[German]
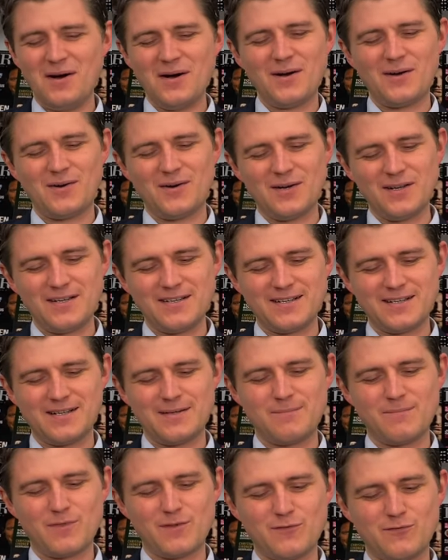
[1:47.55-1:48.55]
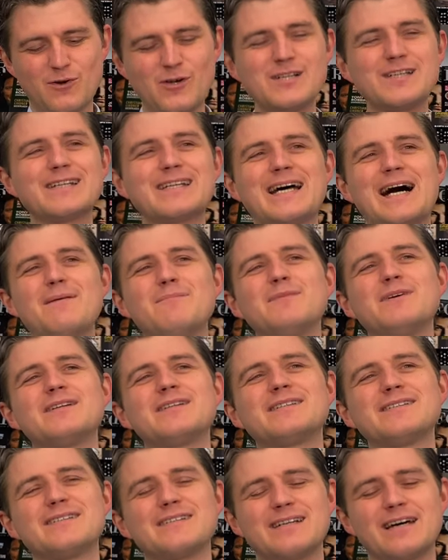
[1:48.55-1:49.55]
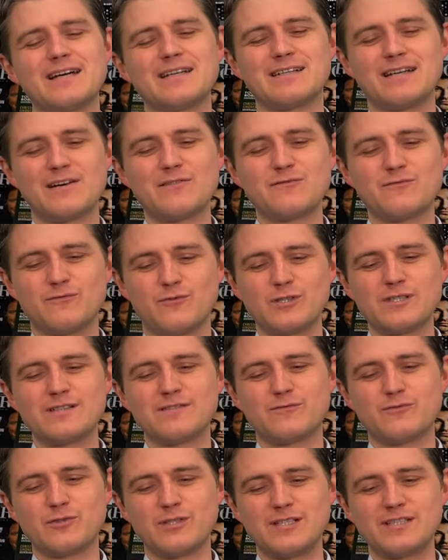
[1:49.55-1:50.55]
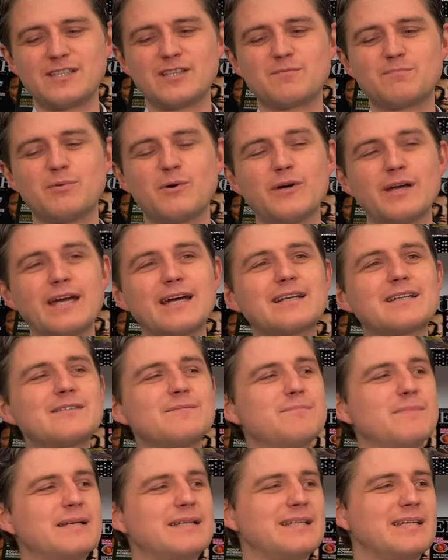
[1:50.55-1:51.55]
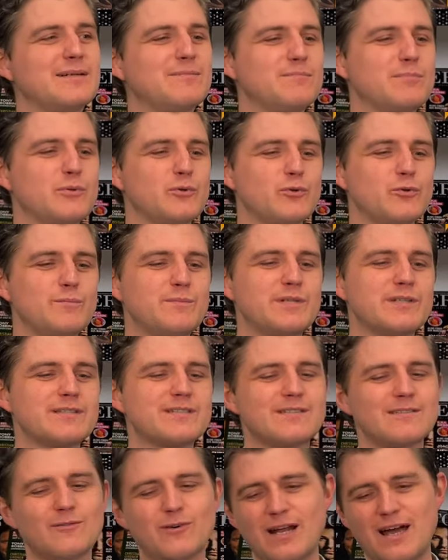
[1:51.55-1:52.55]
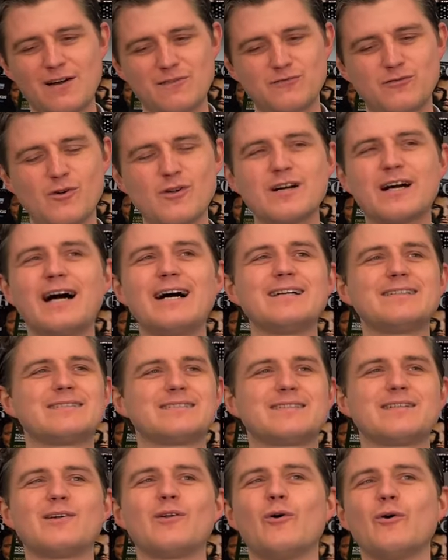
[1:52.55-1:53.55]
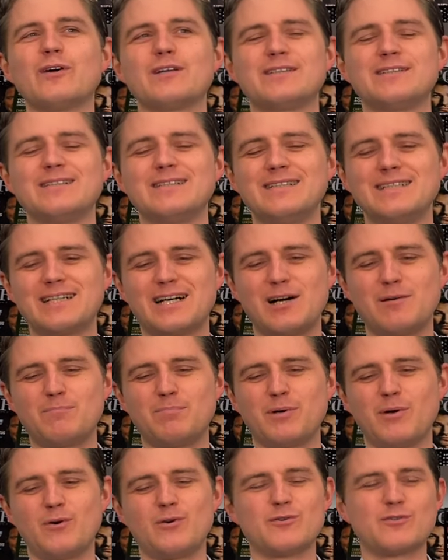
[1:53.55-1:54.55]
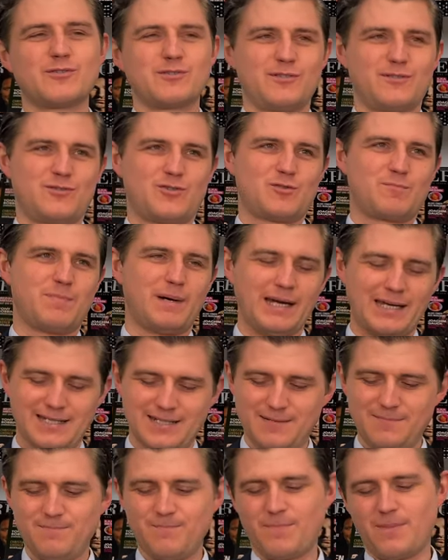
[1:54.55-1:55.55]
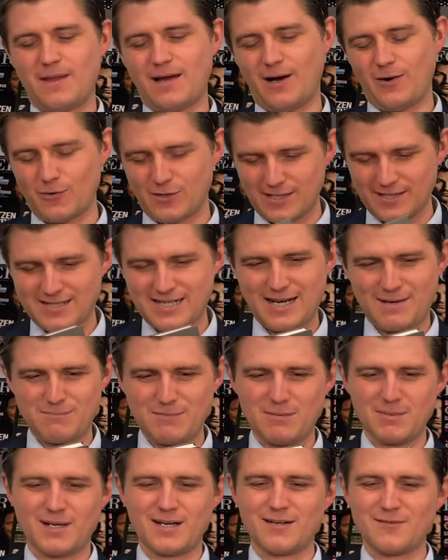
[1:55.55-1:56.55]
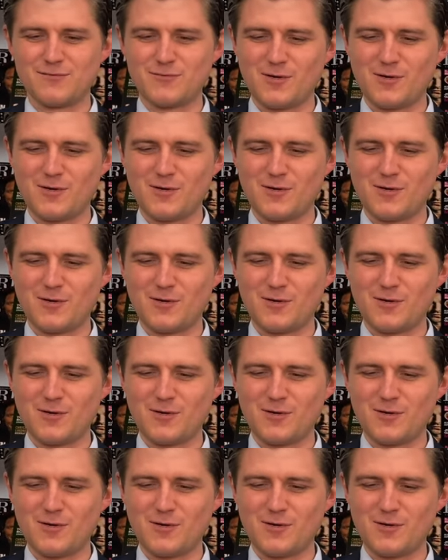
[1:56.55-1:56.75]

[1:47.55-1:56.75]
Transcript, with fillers: Und ähm, wollte damit, da, da, wollte für dieses Projekt mit den berühmtesten oder erfolgreichsten Leuten ihrer Branche sprechen. Auch das kam mir bekannt vor.